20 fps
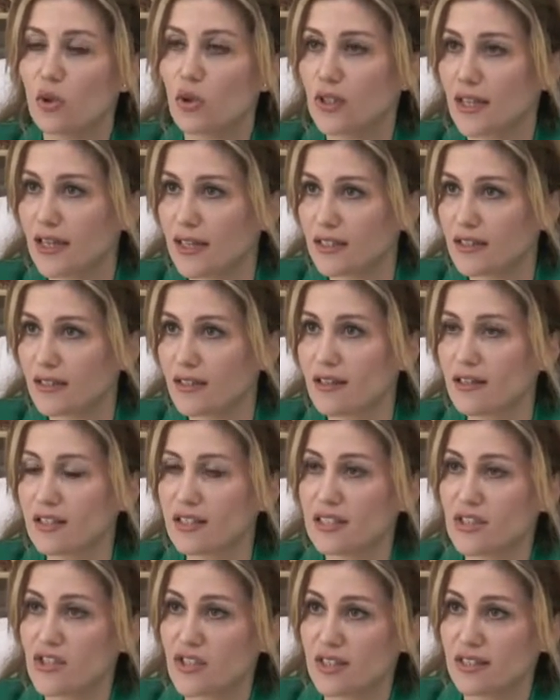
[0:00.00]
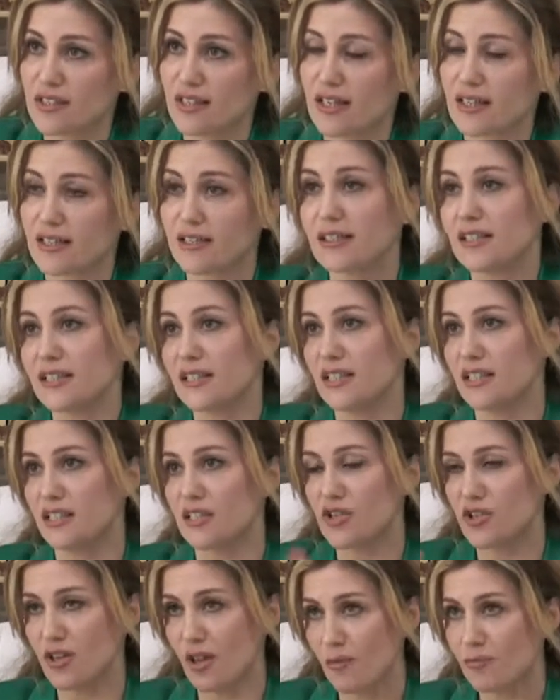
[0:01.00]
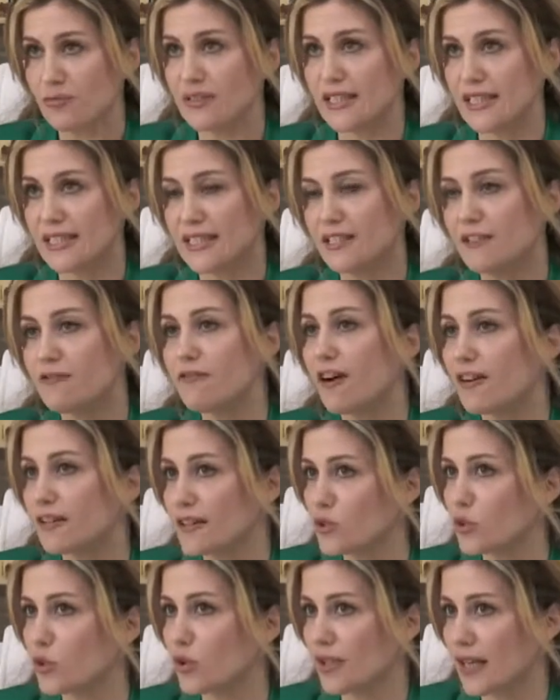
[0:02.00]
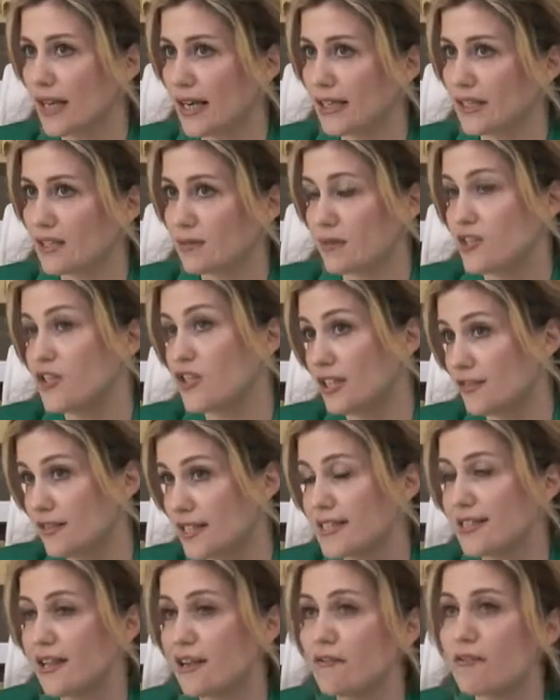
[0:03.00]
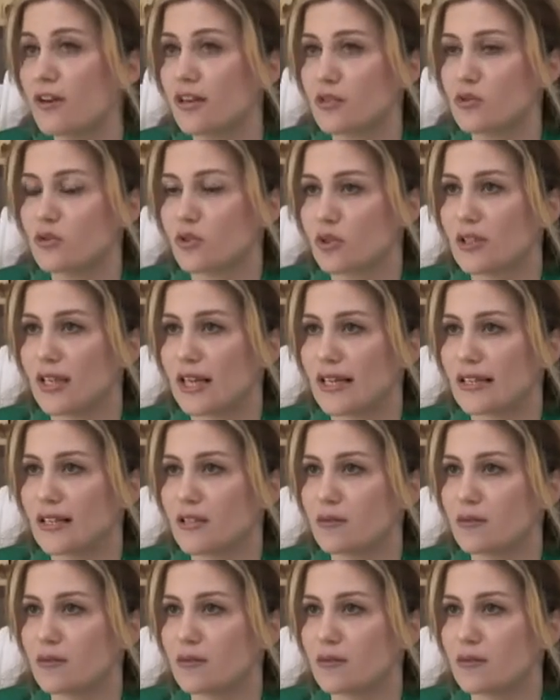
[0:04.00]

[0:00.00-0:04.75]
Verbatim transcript: olaylar, kişiler, hani yaşamla ilgili faktörler gibi, çevresel faktörler